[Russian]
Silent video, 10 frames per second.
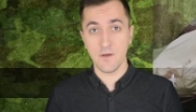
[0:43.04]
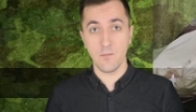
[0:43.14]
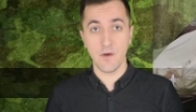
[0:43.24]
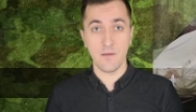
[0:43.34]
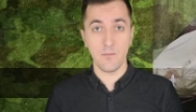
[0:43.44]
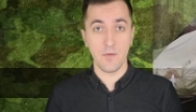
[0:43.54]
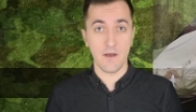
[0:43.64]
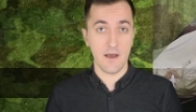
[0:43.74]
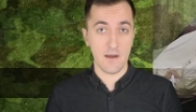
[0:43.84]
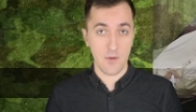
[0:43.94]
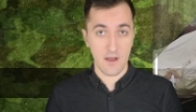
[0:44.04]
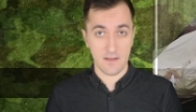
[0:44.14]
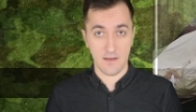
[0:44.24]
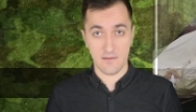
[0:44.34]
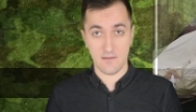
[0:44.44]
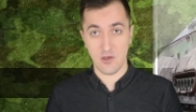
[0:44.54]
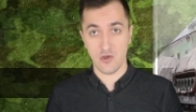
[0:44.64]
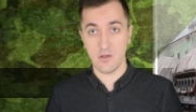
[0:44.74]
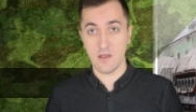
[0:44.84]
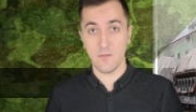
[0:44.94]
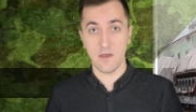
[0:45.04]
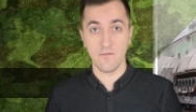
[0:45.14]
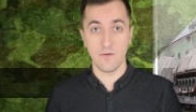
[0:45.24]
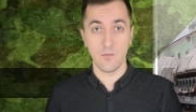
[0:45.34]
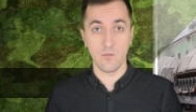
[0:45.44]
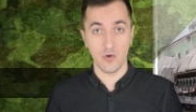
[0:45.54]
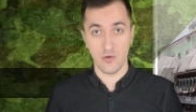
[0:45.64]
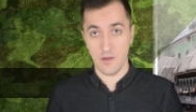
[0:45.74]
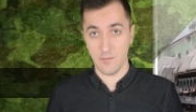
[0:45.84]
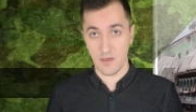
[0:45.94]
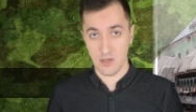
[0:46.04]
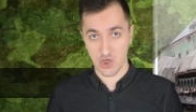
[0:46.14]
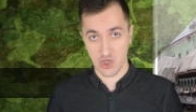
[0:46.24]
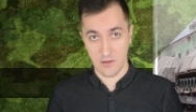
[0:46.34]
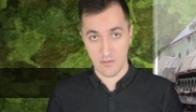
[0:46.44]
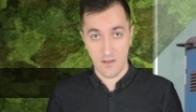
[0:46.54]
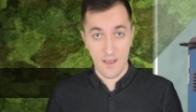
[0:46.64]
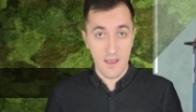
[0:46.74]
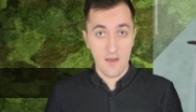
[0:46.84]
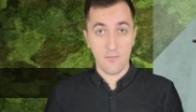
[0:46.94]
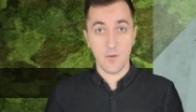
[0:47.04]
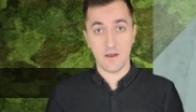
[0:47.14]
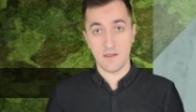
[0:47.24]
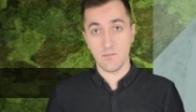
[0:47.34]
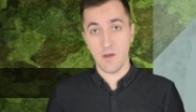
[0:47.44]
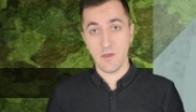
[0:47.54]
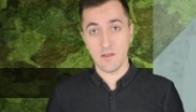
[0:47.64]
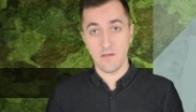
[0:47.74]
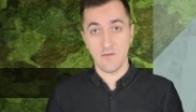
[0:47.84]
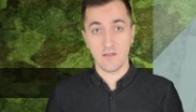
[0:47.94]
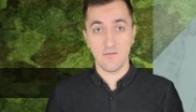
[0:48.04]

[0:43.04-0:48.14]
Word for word: и БМП «Армата», оснащенная боевым модулем «Кинжал». В параде Победы 9